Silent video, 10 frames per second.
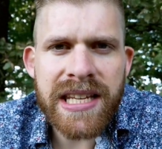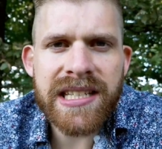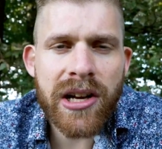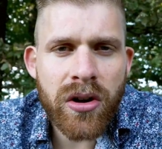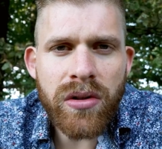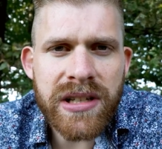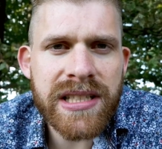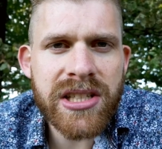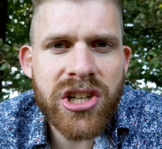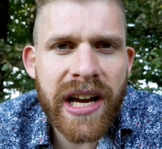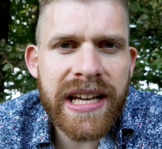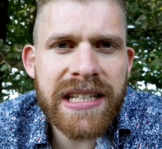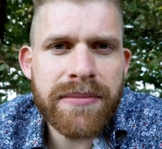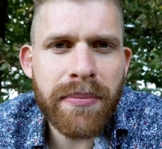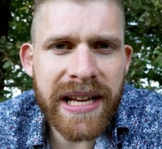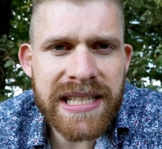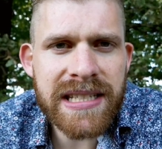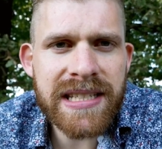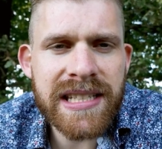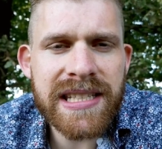ist der Grund, dass es schreit,
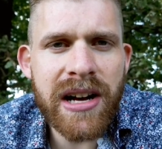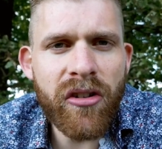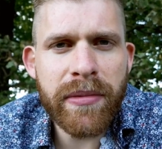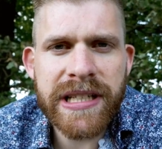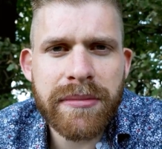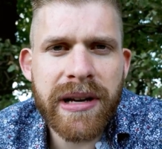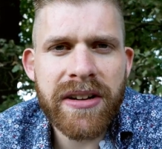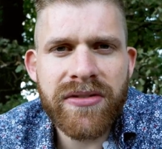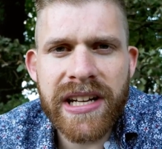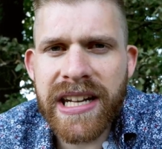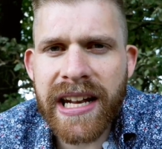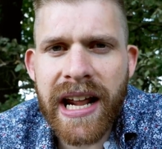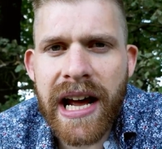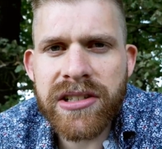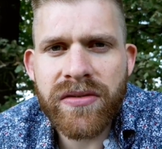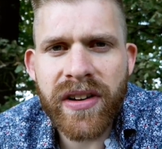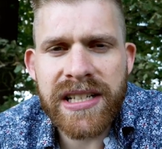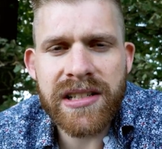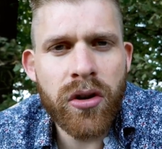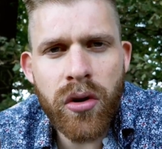meistens, dass es Aufmerksamkeit will in einer Art und Weise.